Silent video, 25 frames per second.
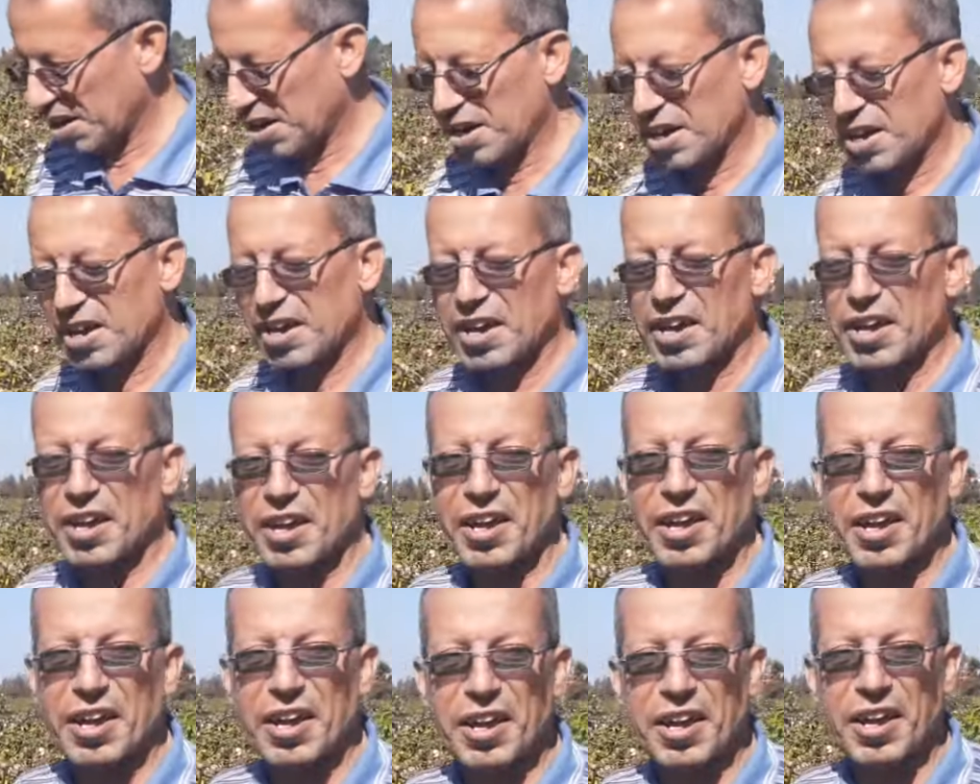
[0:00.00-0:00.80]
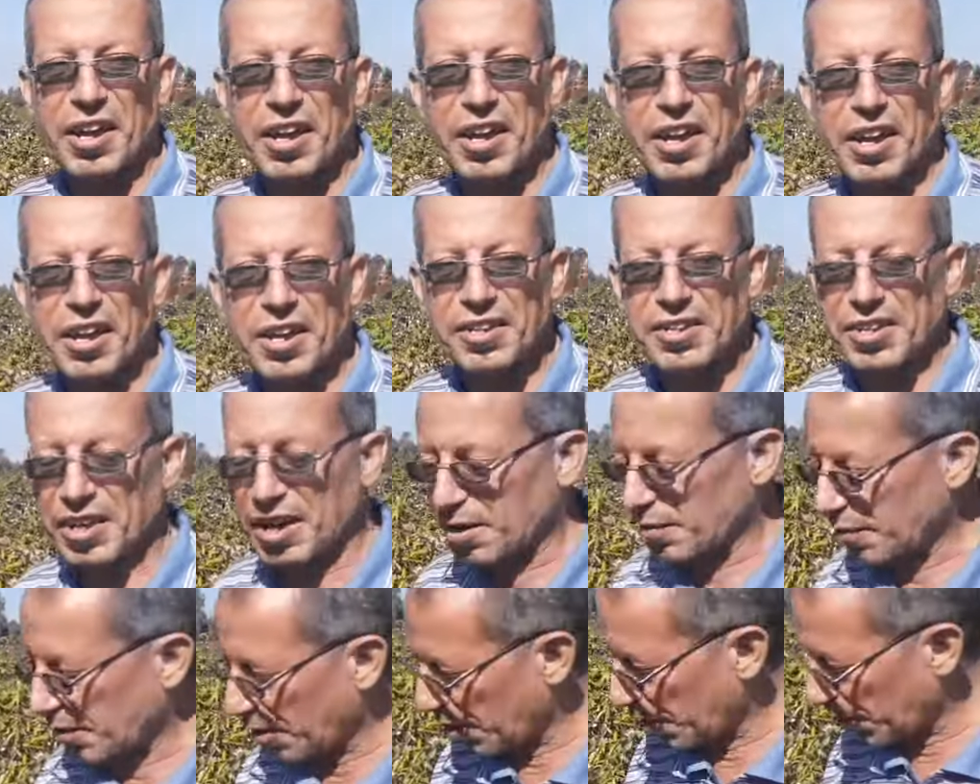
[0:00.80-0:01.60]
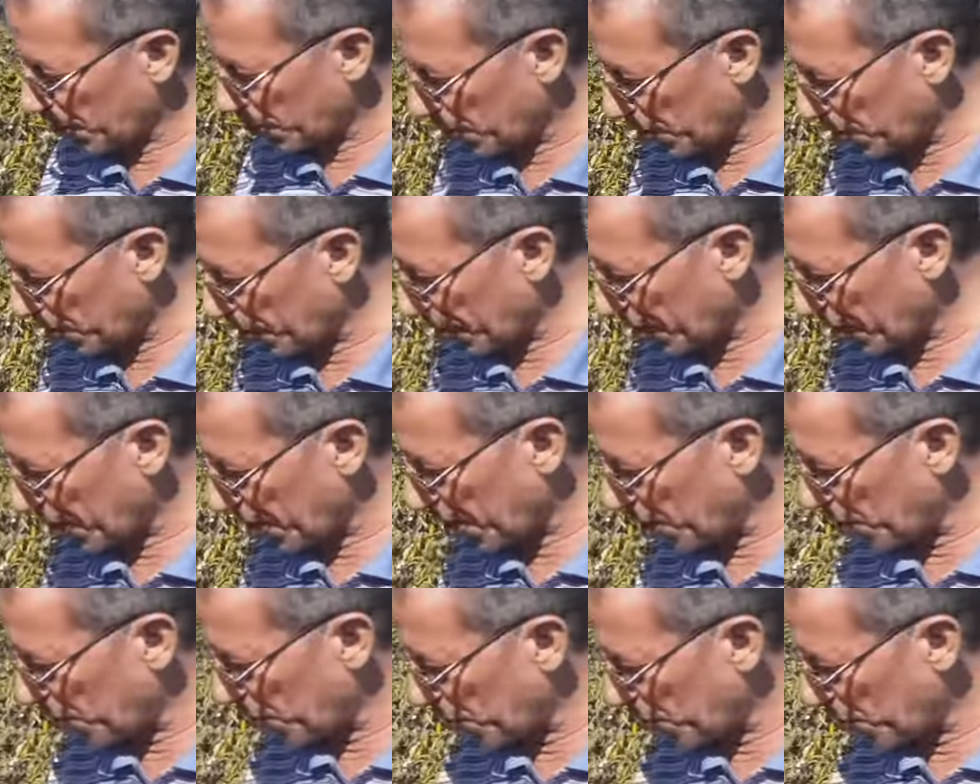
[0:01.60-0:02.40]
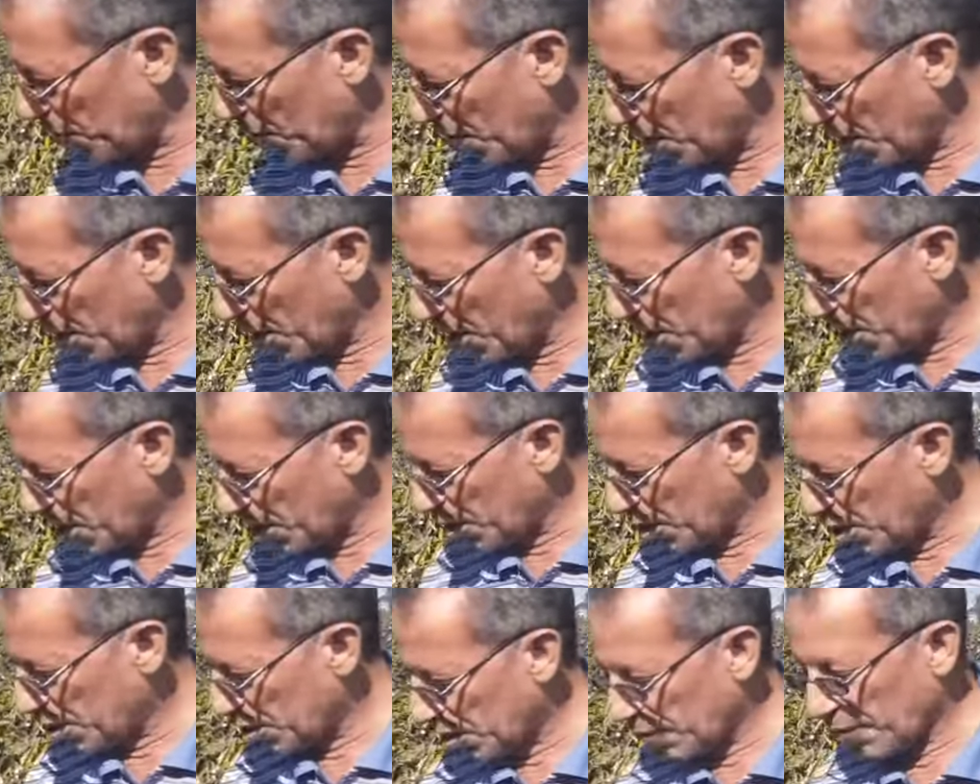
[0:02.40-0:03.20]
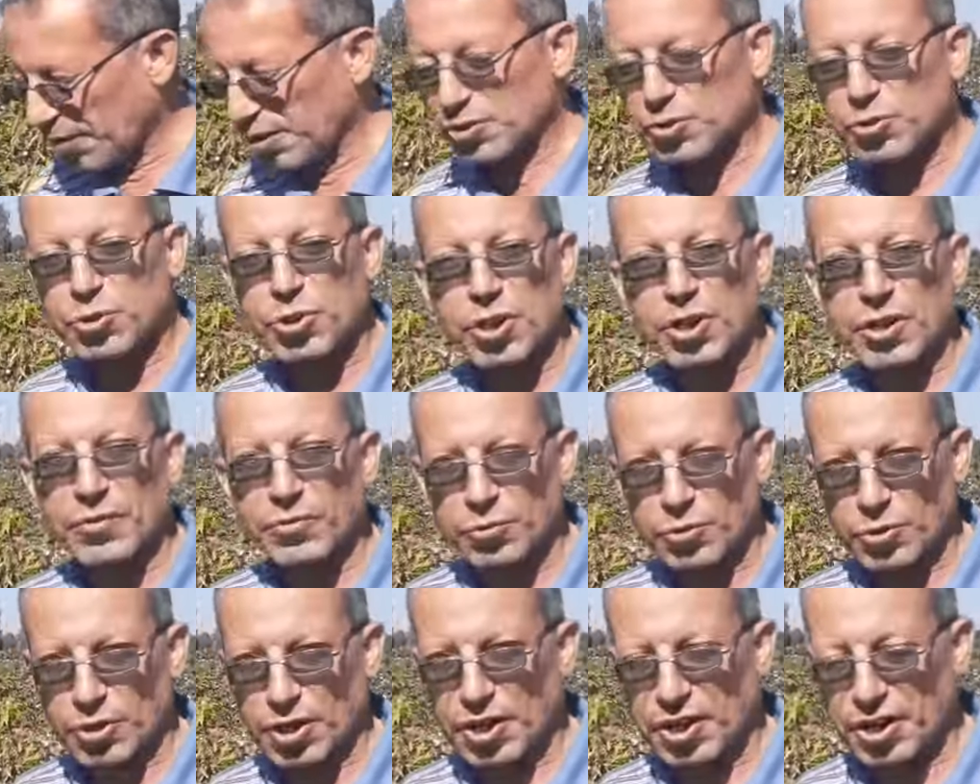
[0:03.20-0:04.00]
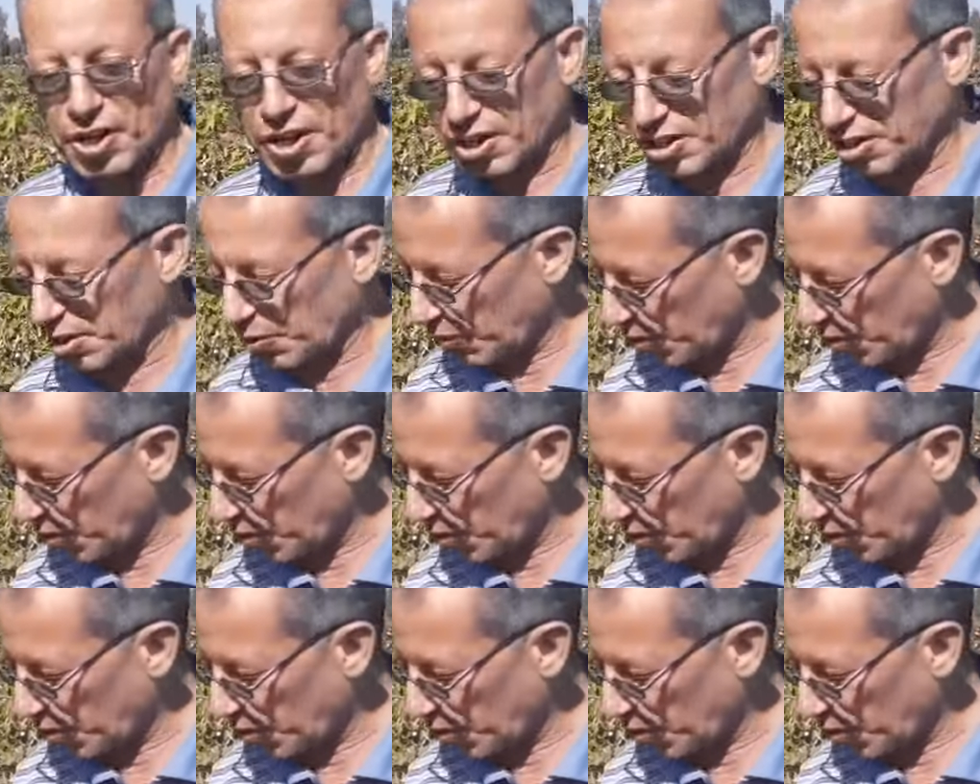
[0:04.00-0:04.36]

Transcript: السلام عليكم ورحمه الله وبركاته طبعا تشرفتونا النهارده